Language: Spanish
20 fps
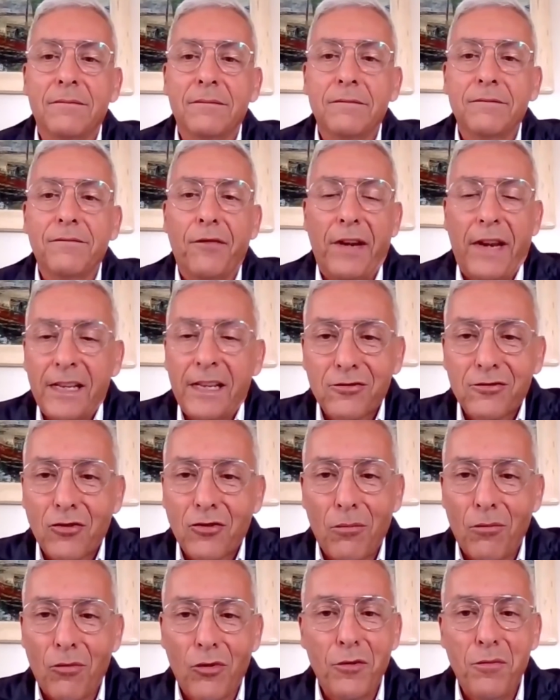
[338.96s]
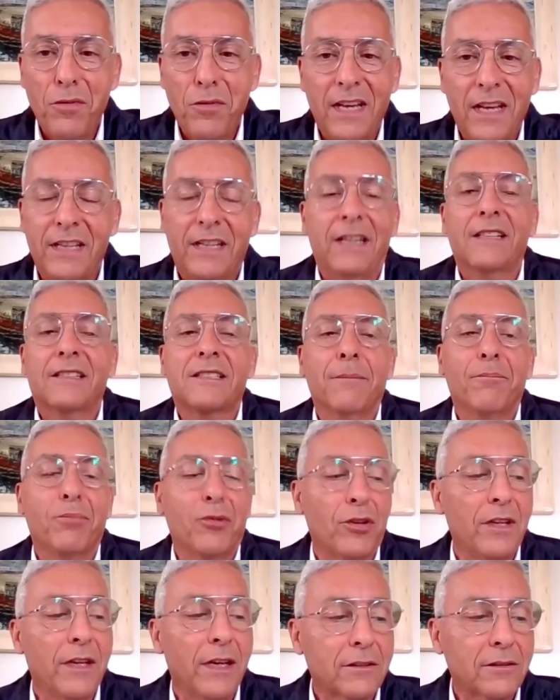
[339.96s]
fresco, muy bien en este
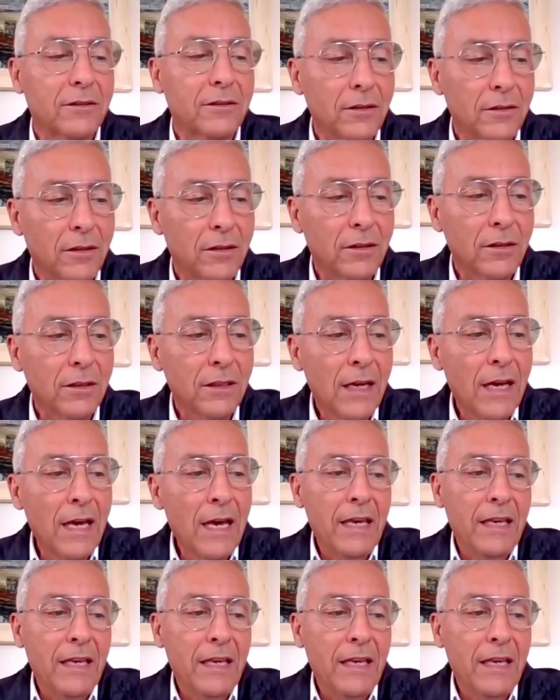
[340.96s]
proyecto, ¿no?